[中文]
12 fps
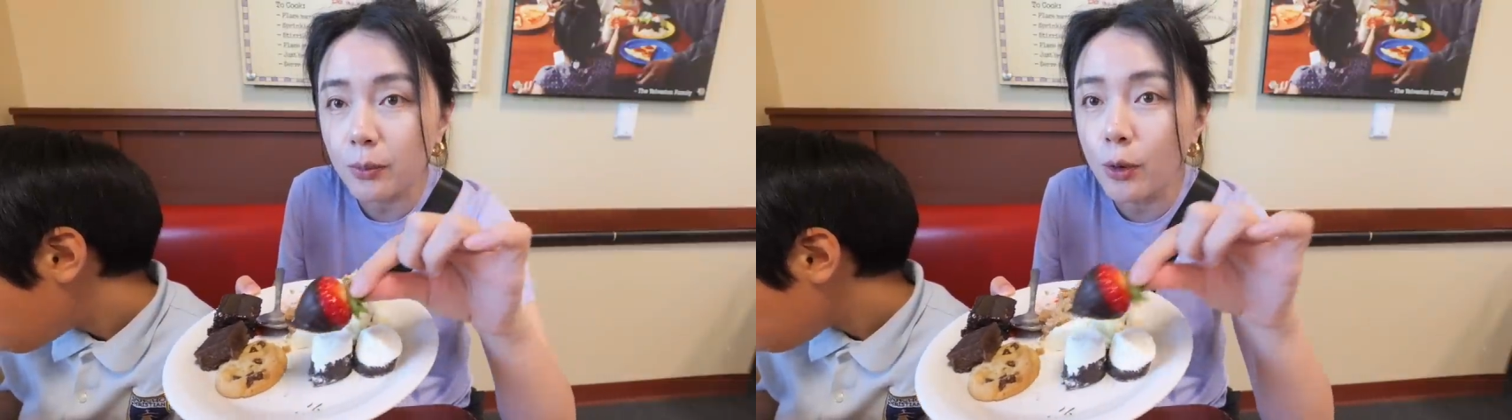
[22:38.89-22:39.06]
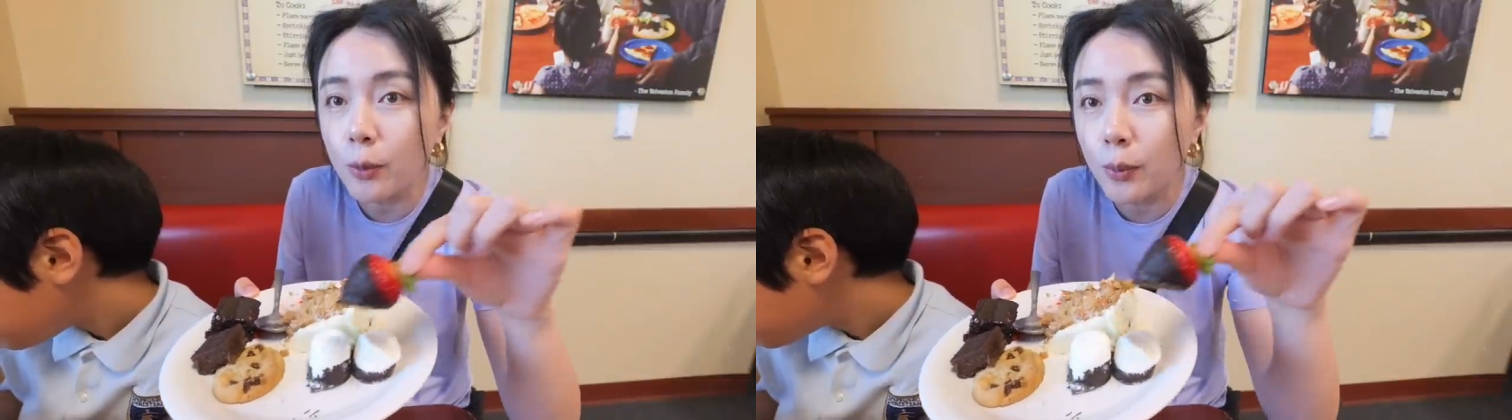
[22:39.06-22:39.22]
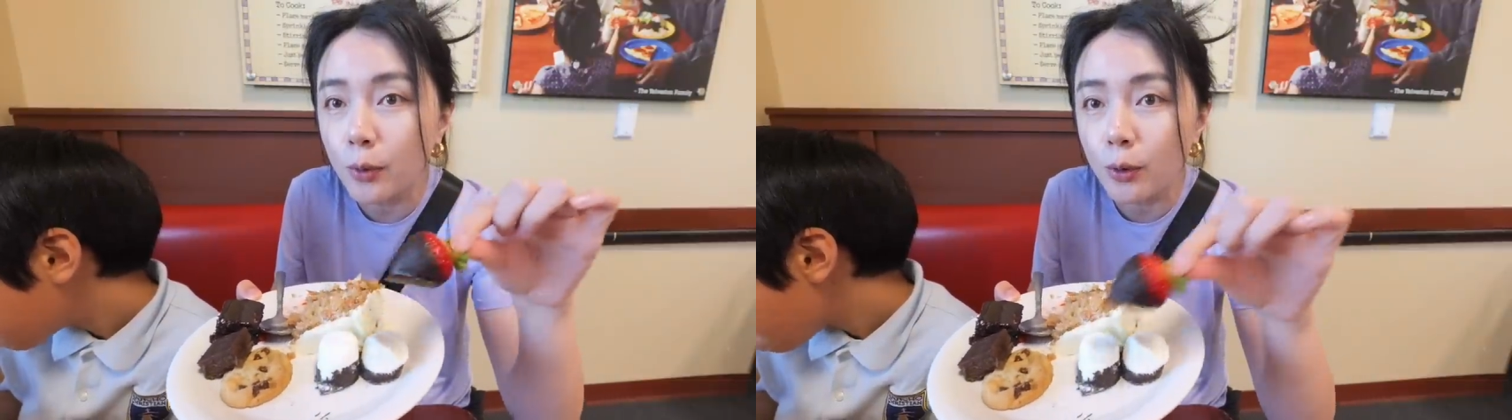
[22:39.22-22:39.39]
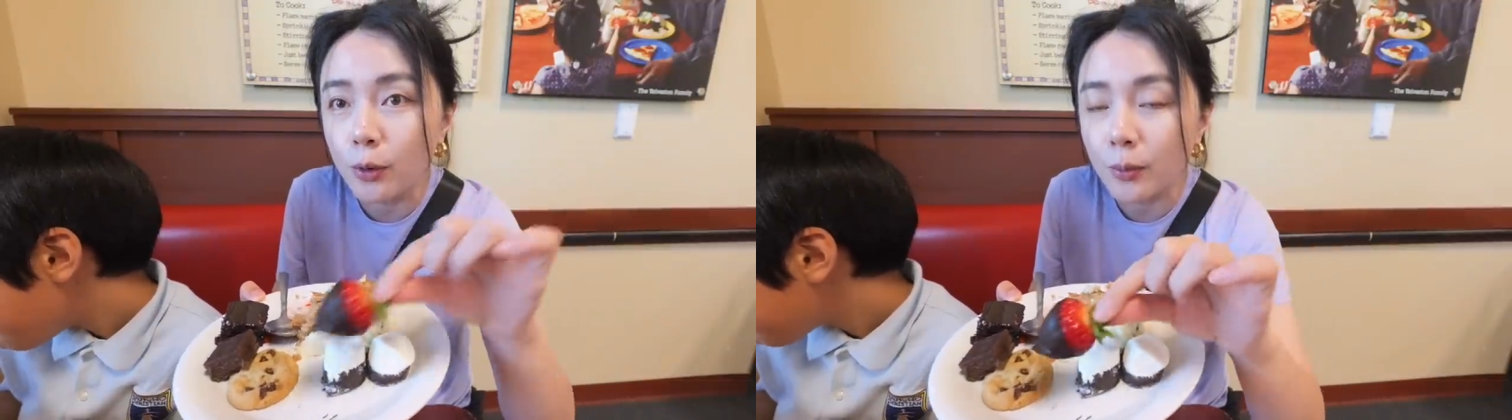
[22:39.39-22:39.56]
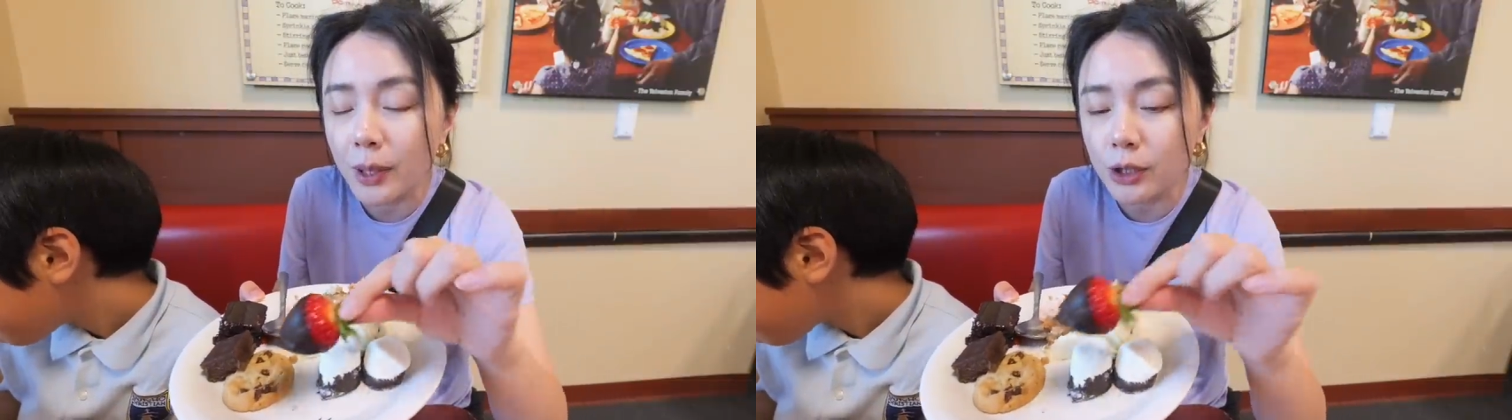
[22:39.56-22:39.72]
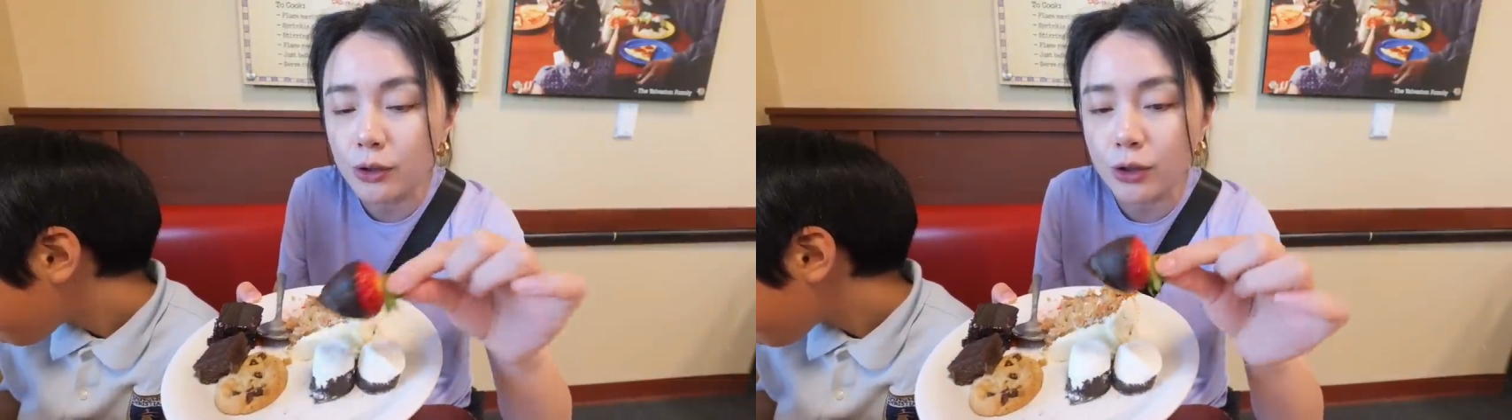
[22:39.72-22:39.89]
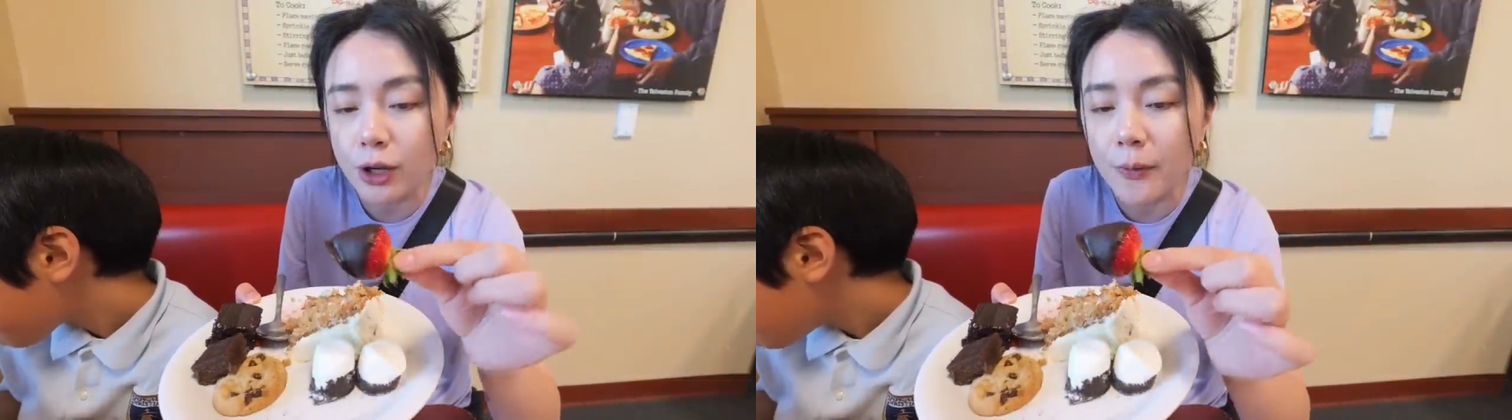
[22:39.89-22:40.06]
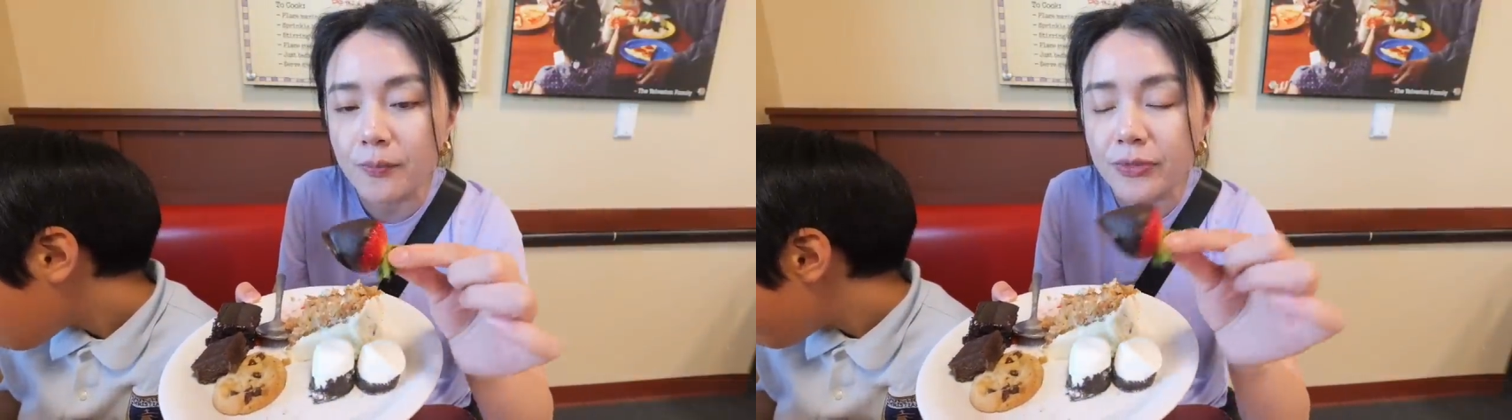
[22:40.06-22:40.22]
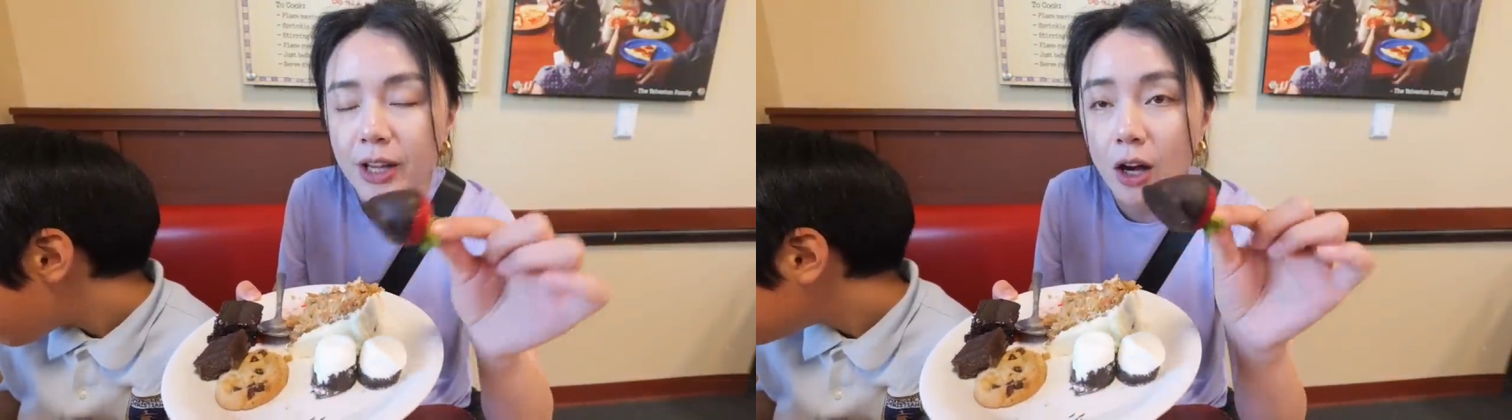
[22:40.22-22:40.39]
瀑布喷
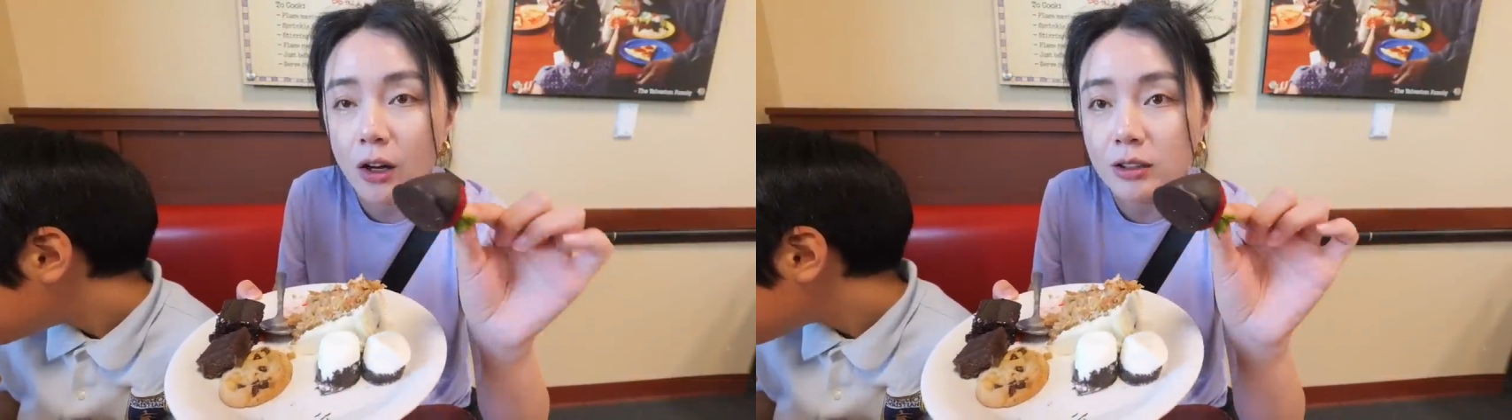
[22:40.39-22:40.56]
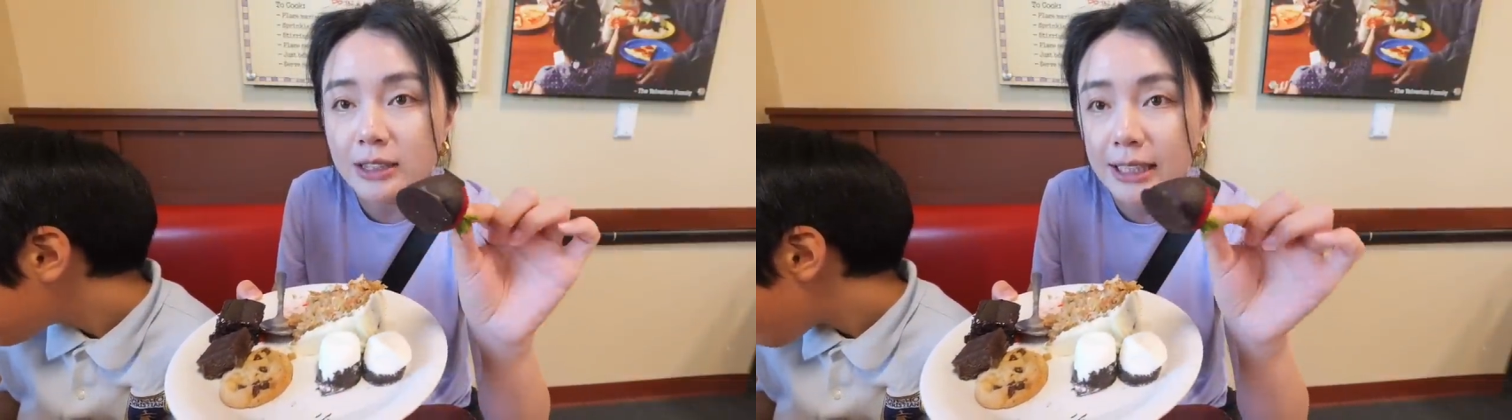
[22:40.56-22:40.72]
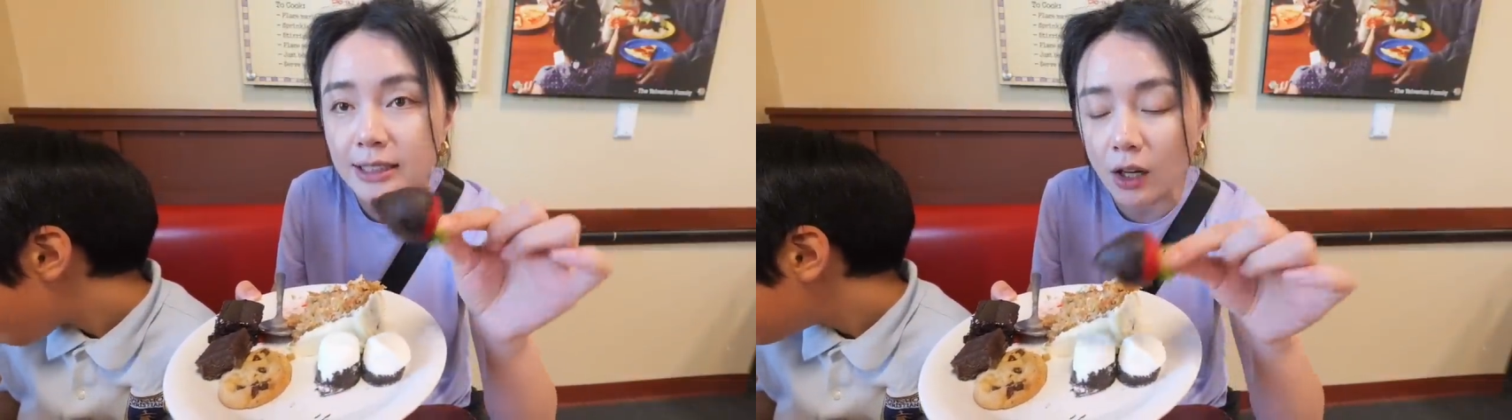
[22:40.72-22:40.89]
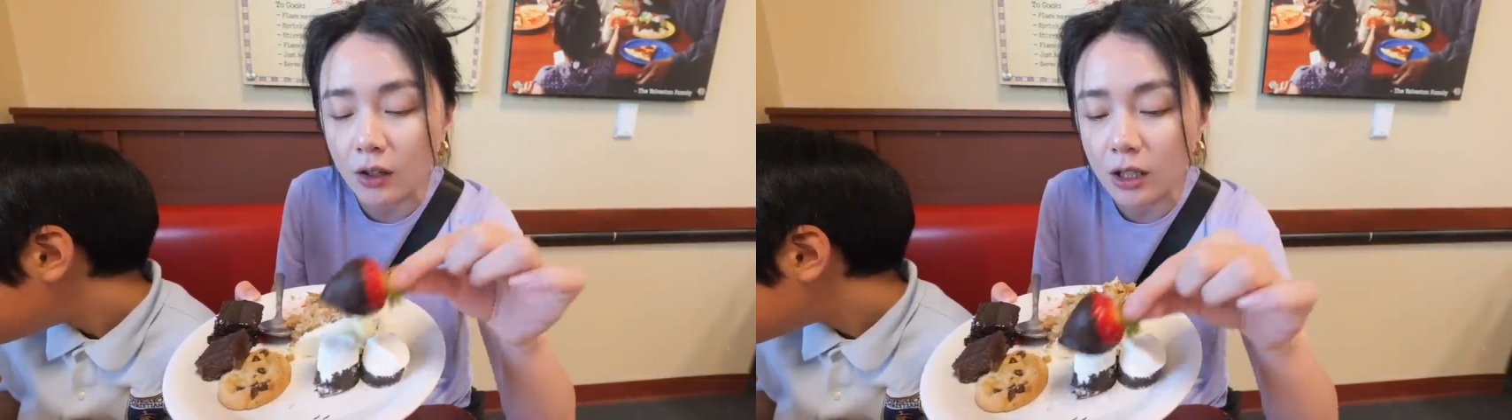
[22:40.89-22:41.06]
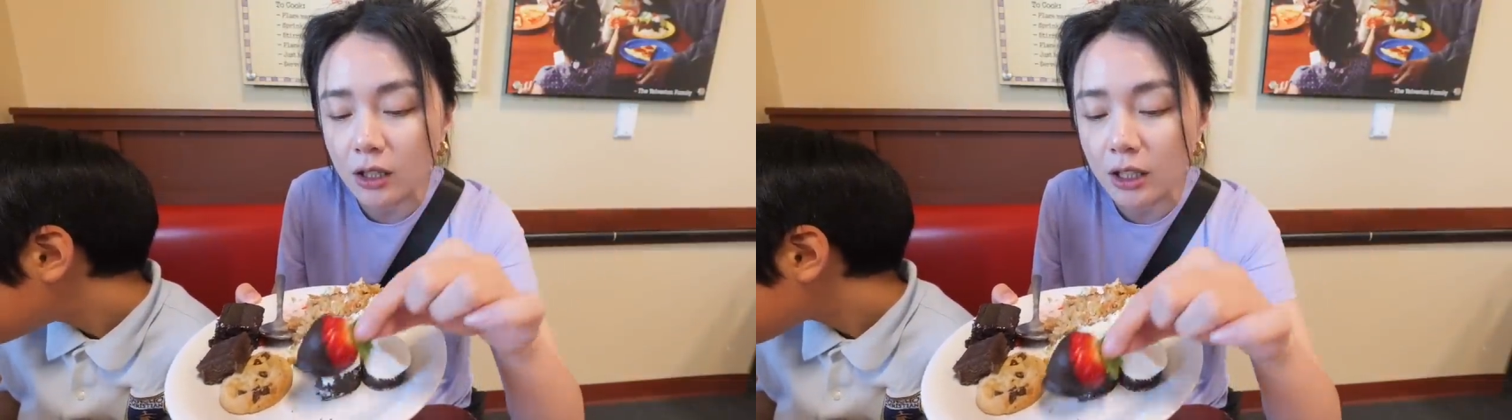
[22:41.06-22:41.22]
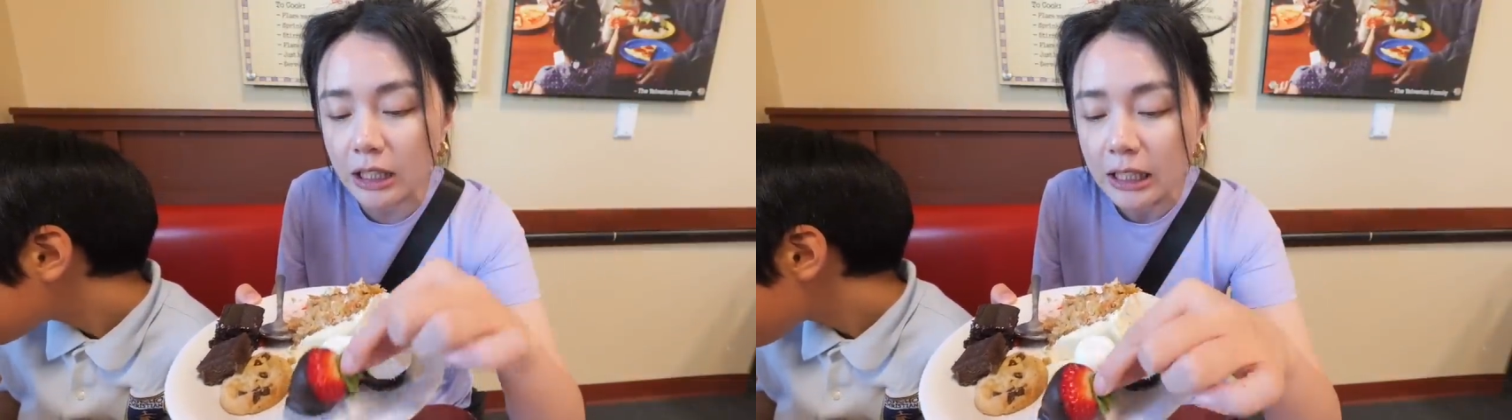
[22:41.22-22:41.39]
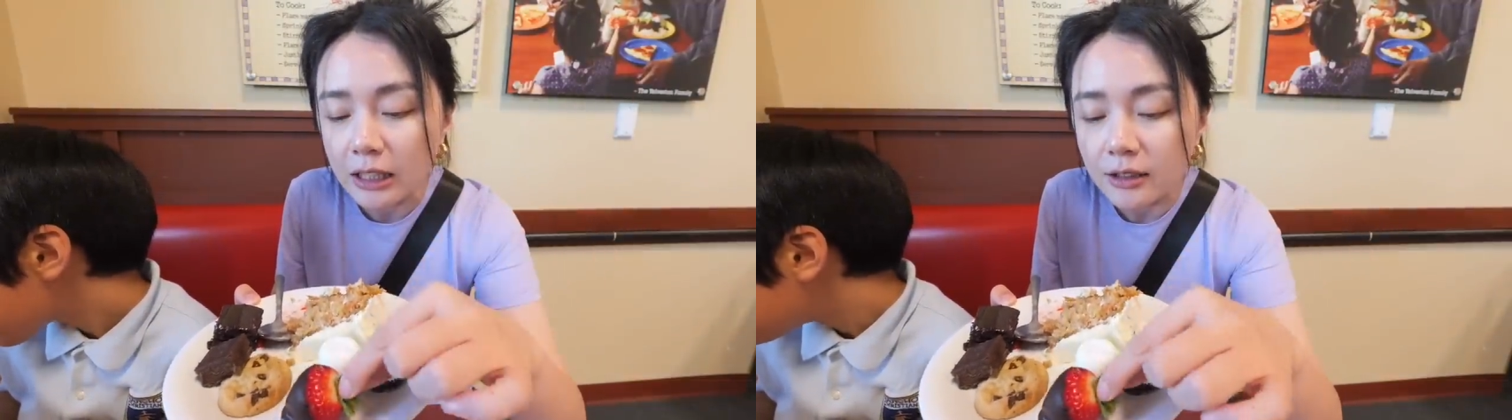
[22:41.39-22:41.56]
泉，然后沾巧克力。